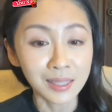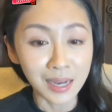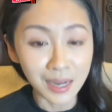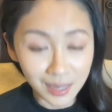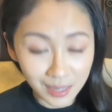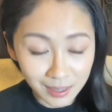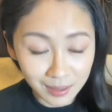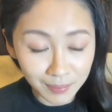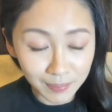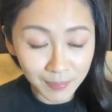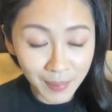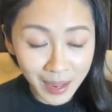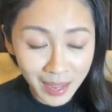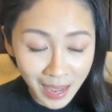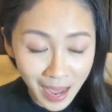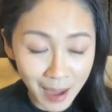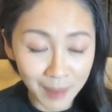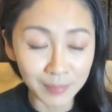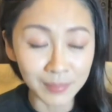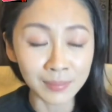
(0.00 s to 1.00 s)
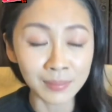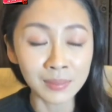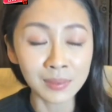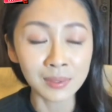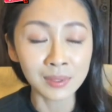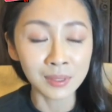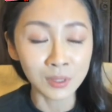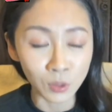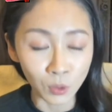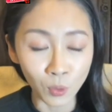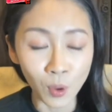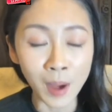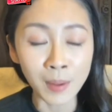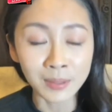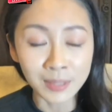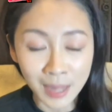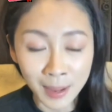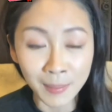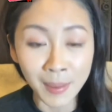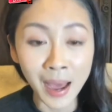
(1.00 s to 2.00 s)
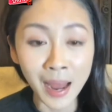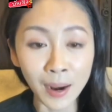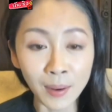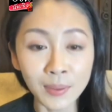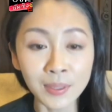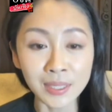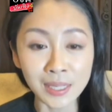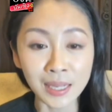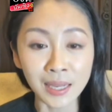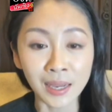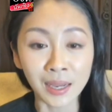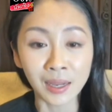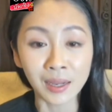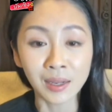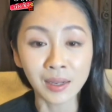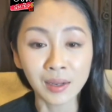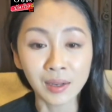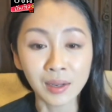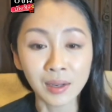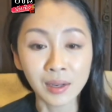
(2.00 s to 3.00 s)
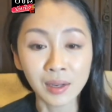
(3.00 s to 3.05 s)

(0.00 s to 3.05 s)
ฉันพยายามสุดความสามารถแล้วจริงๆค่ะ